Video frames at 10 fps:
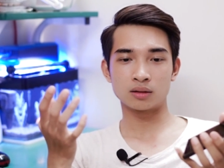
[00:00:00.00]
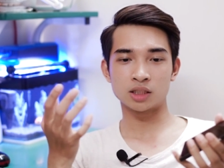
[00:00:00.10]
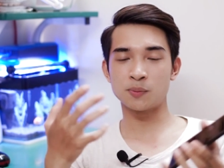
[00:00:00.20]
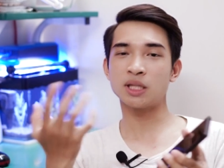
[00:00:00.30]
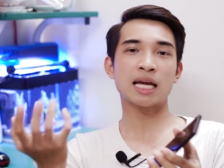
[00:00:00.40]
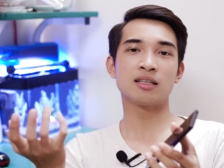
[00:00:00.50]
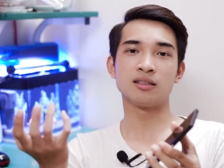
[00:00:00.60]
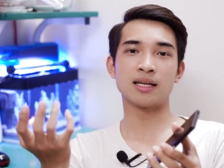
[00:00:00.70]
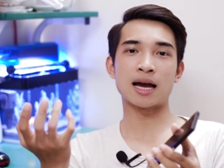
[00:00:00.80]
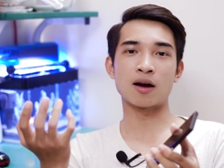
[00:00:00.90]
speed test như
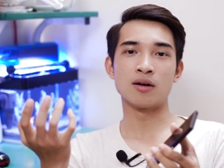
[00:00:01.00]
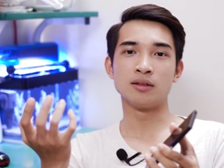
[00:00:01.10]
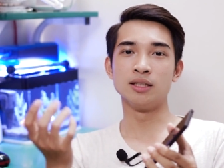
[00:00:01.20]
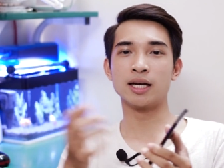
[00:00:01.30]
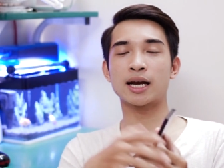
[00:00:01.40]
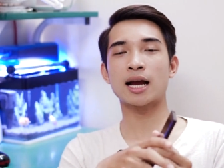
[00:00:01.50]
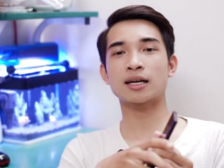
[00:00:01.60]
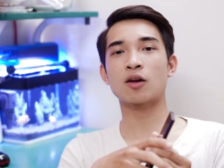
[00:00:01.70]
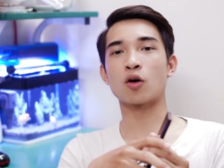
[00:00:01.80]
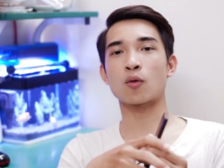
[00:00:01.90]
thế nào, những cái khác
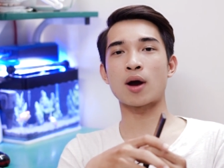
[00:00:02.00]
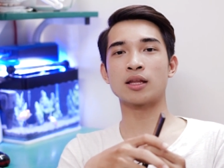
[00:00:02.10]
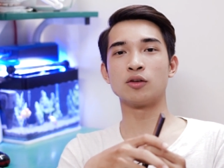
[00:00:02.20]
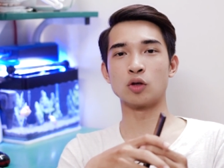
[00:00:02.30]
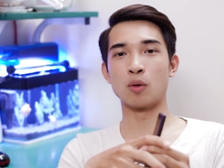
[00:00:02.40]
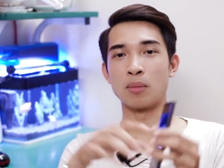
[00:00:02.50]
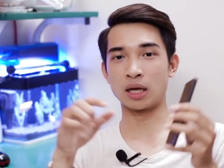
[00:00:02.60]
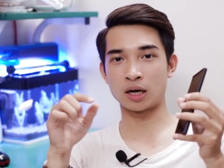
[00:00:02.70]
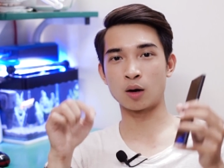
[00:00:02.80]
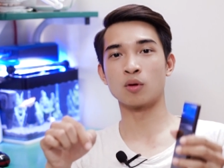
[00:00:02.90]
đã nói quá nhiều rồi, mình
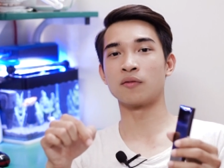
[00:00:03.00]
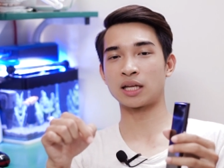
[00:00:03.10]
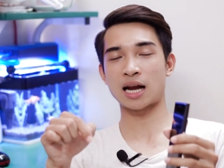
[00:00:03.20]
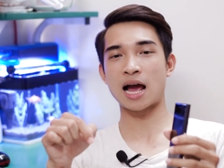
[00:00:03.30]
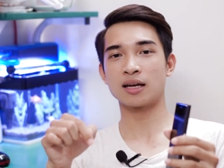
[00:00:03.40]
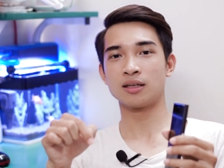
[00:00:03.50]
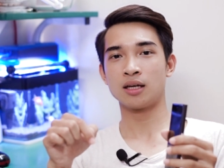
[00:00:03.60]
không cần phải nhắc lại.